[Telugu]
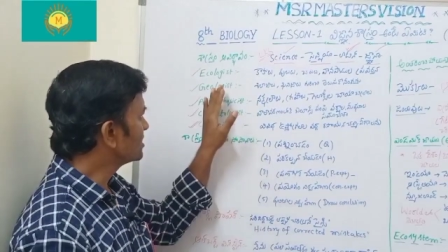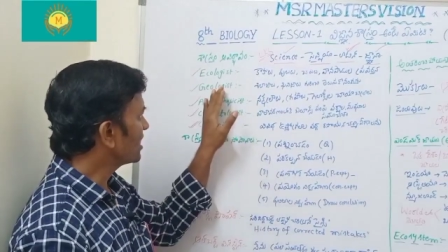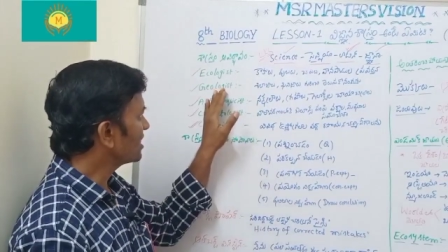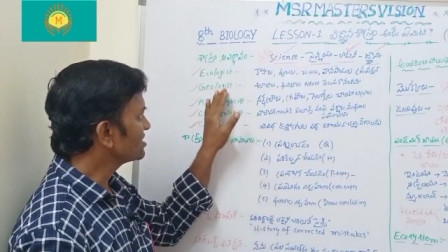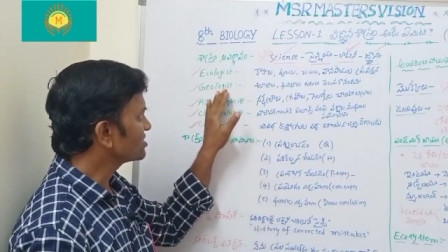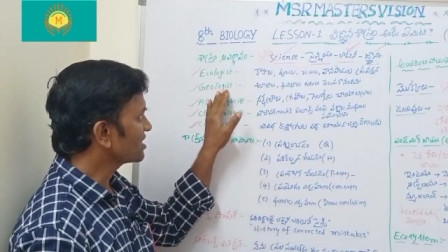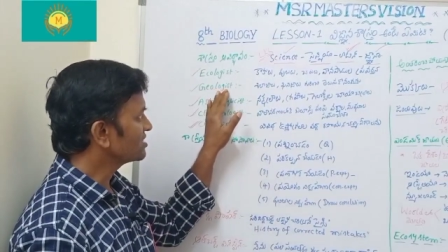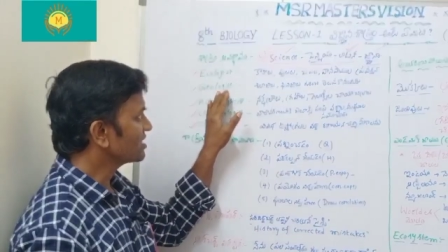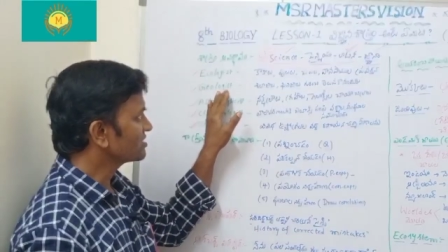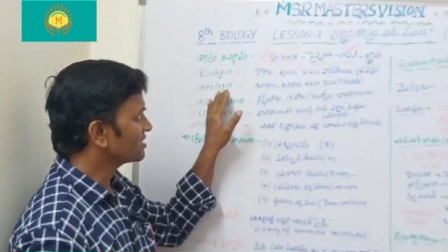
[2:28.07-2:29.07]
జియాలజిస్ట్ ఏం
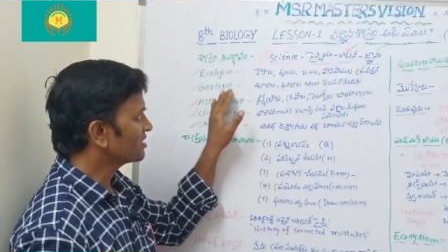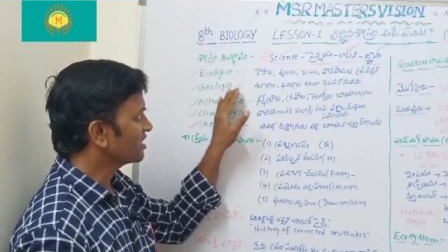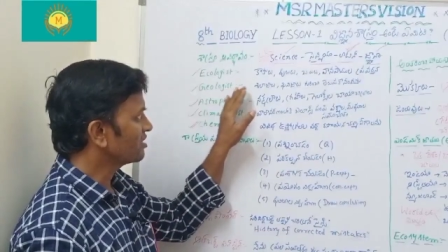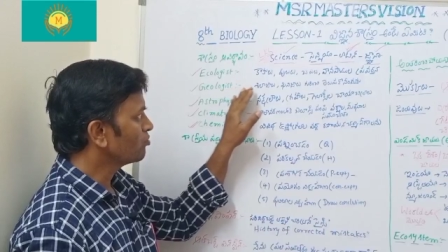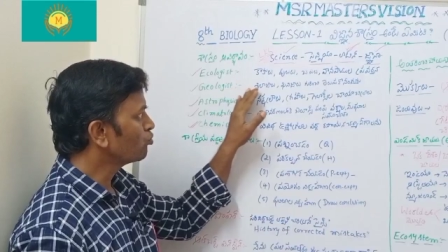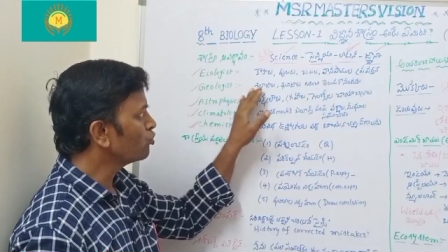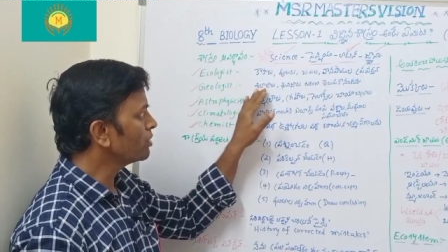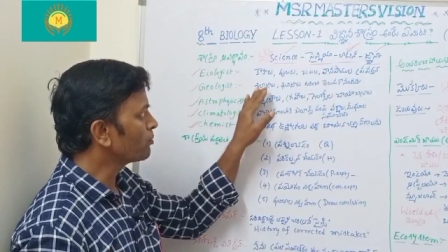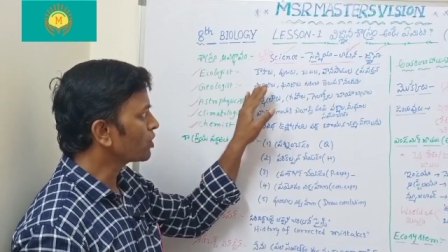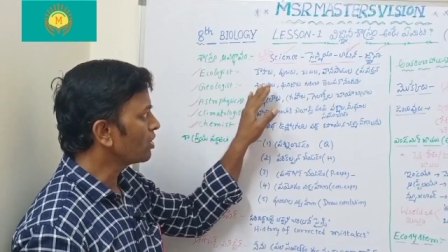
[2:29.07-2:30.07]
చేస్తారంటే
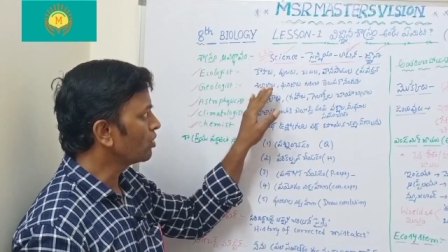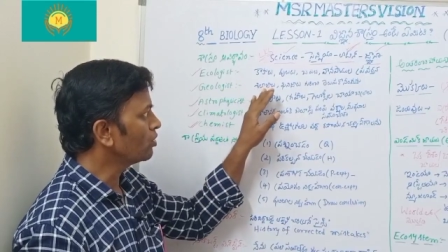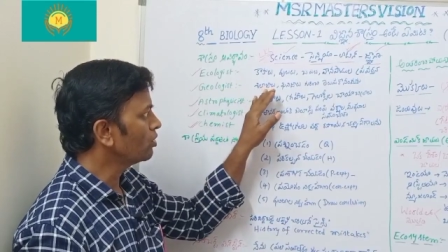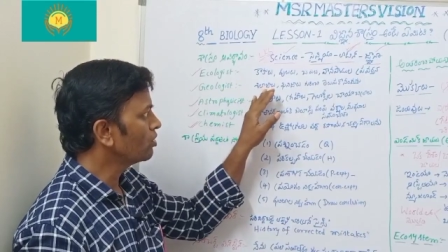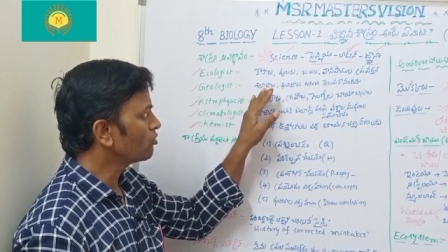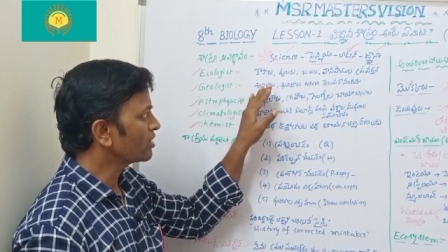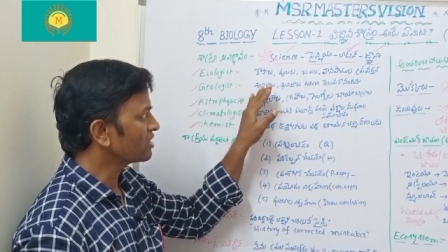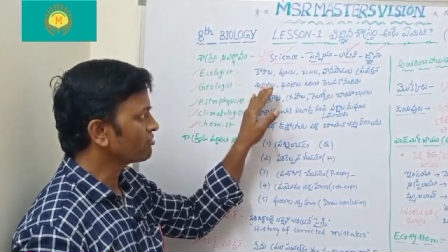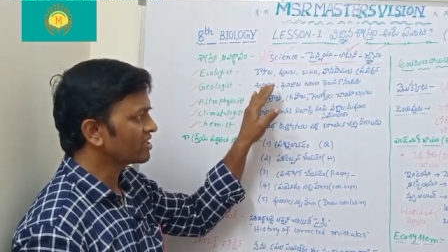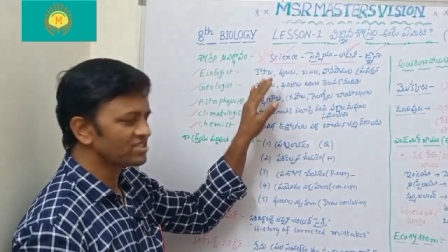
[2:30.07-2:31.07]
భూమి పొరల్లో
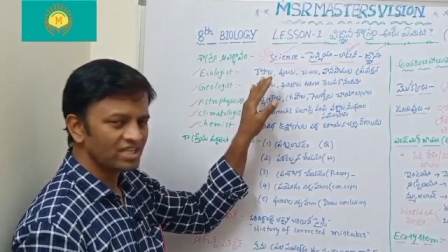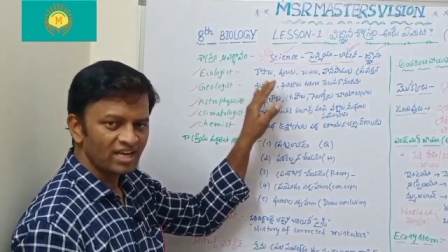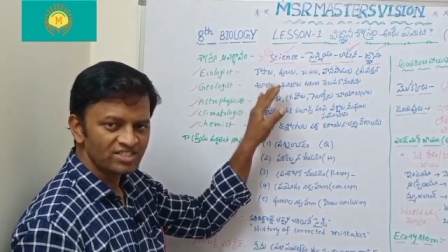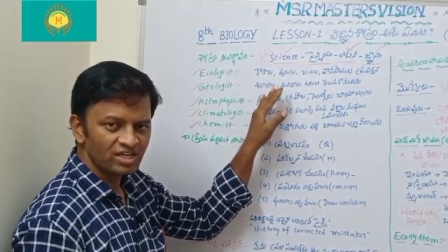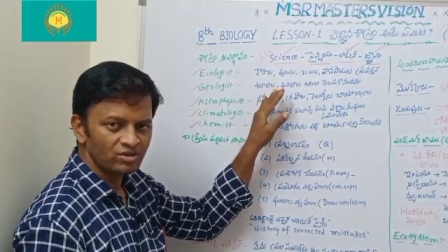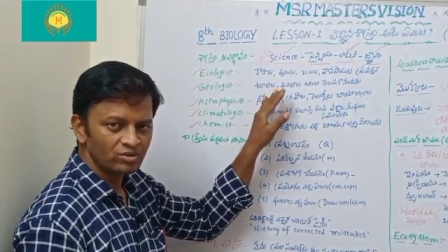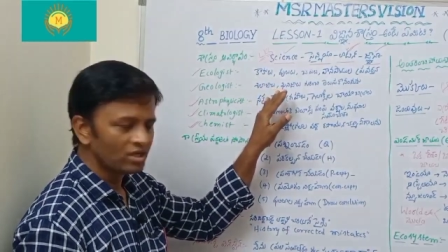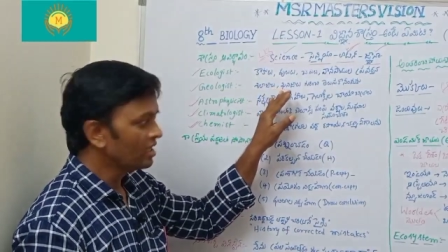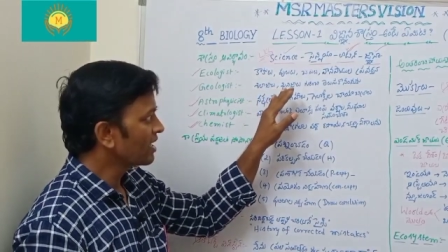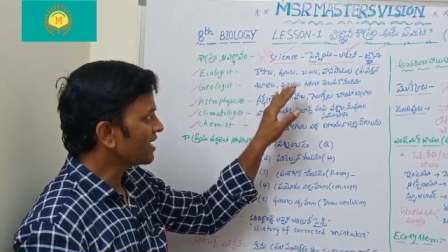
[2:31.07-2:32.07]
ఉన్నటువంటి శిలాజాలు
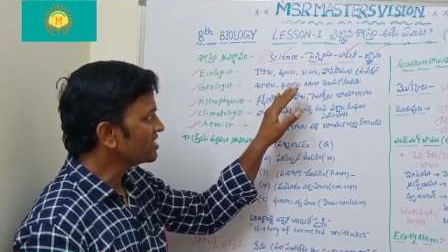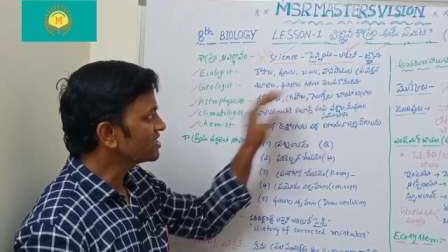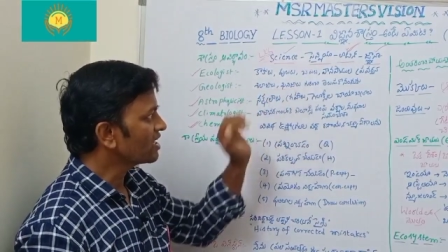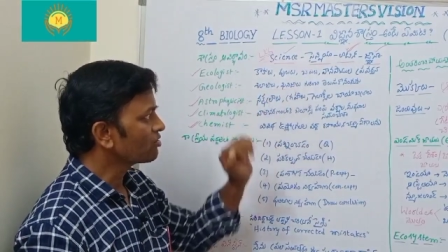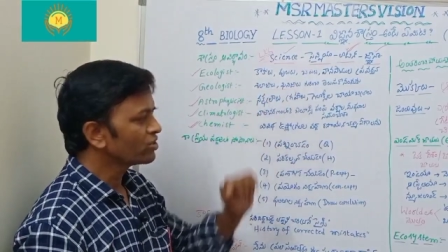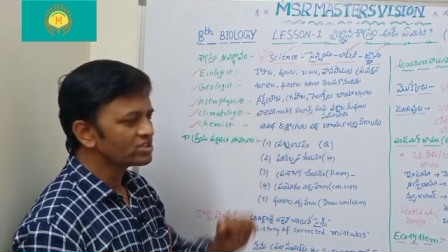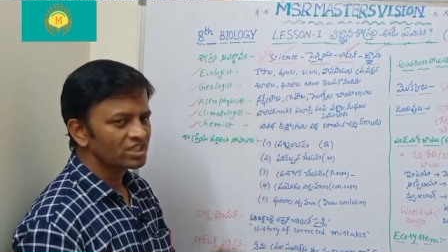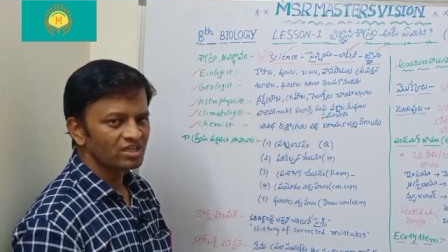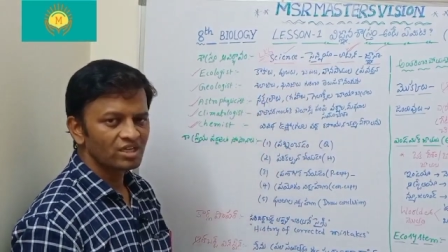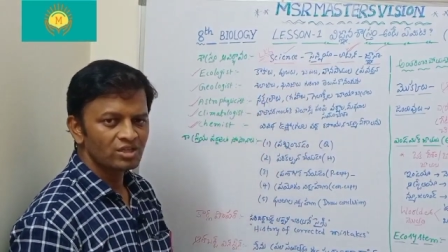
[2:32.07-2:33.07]
ఖనిజాల
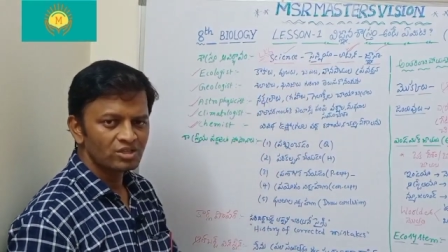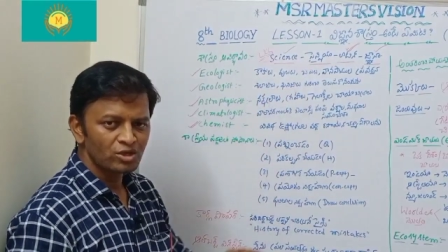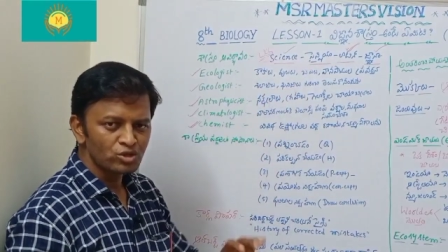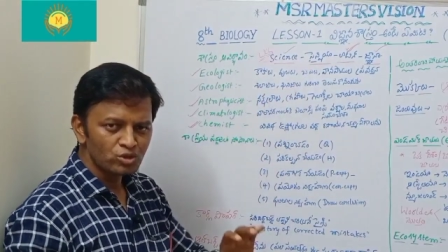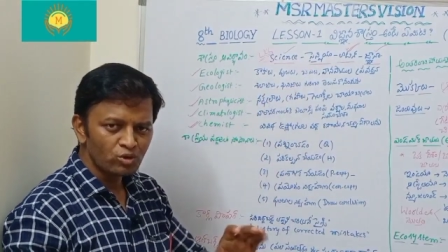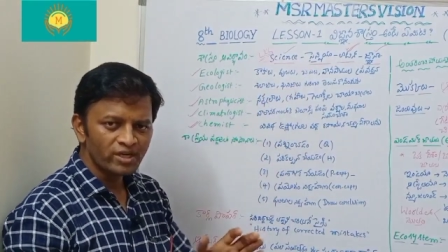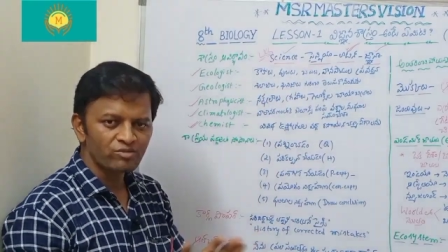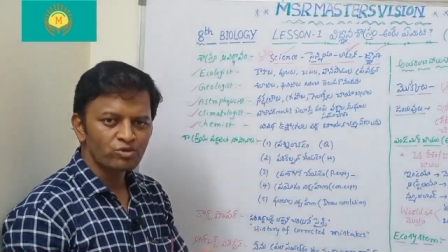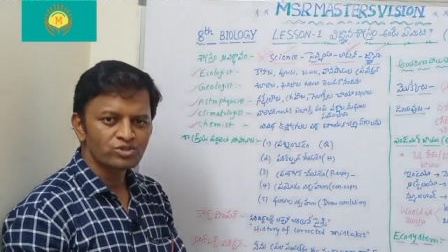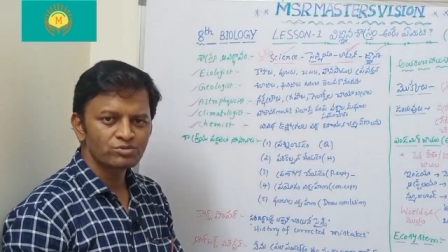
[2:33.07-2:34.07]
గురించి
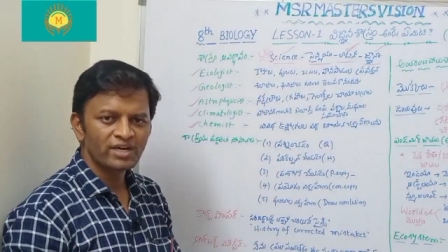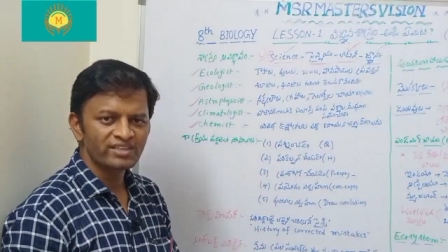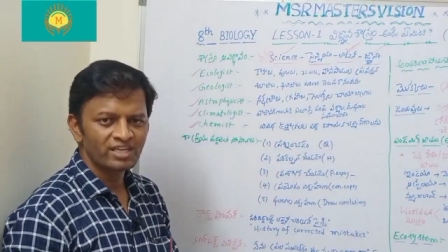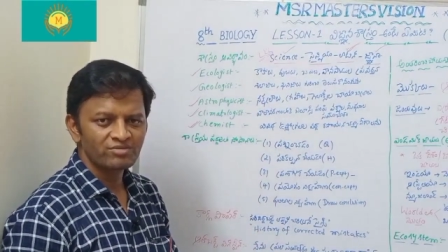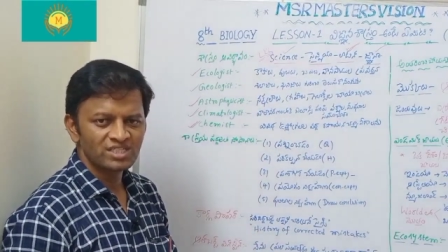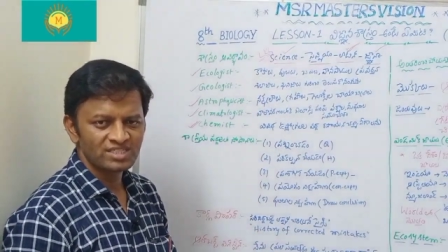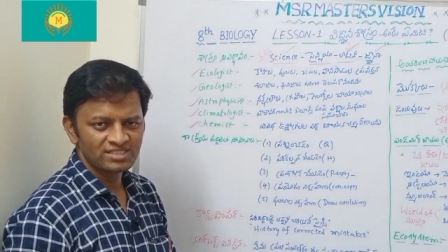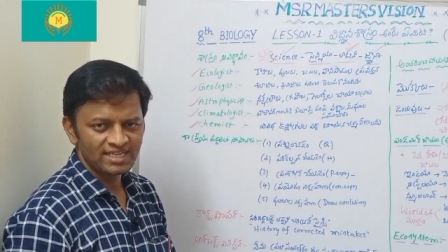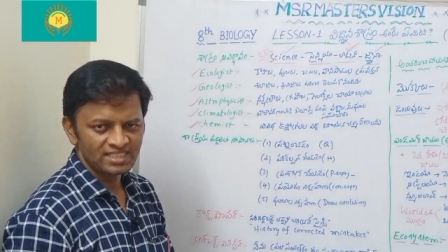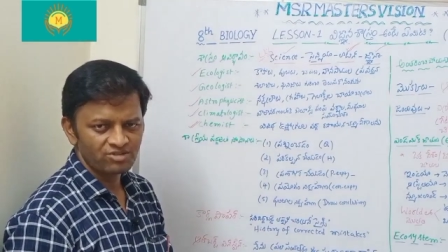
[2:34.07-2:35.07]
తెలుసుకోవడానికి కోసం అధ్యయనం చేసే
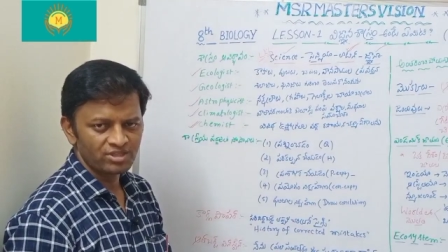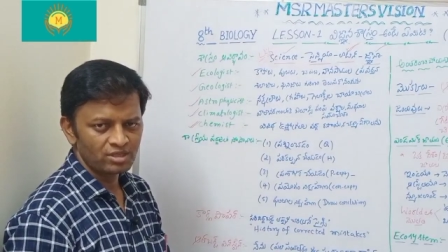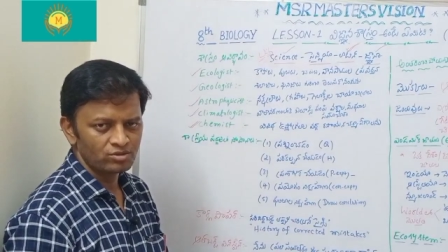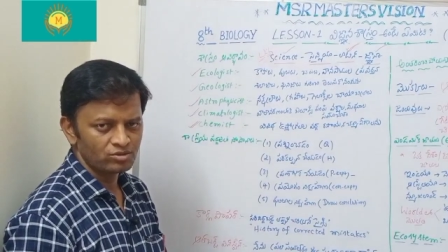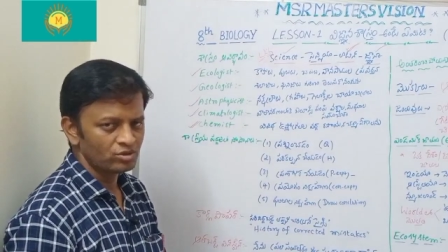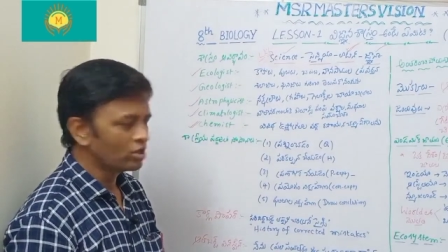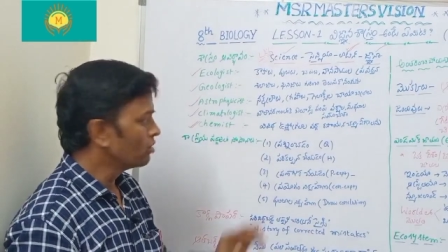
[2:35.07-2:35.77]
శాస్త్రవేత్తలను